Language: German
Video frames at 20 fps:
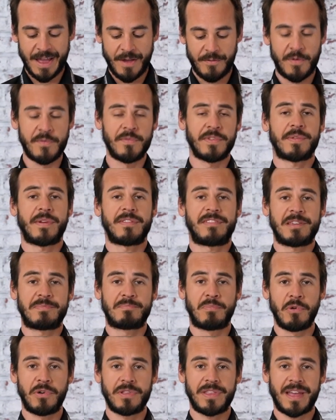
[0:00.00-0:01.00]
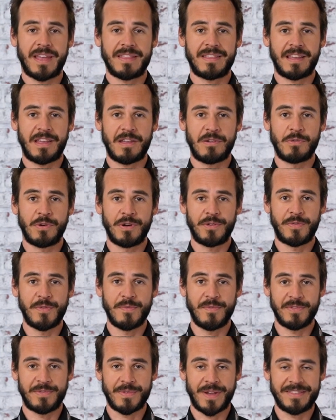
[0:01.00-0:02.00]
25 Punkte hat er geholt,
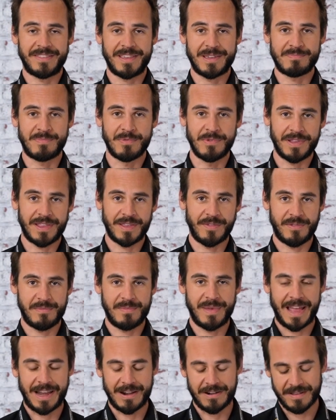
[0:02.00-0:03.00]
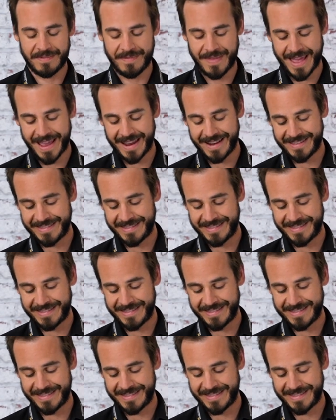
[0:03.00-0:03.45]
25 Punkte für Miguel Oliveira,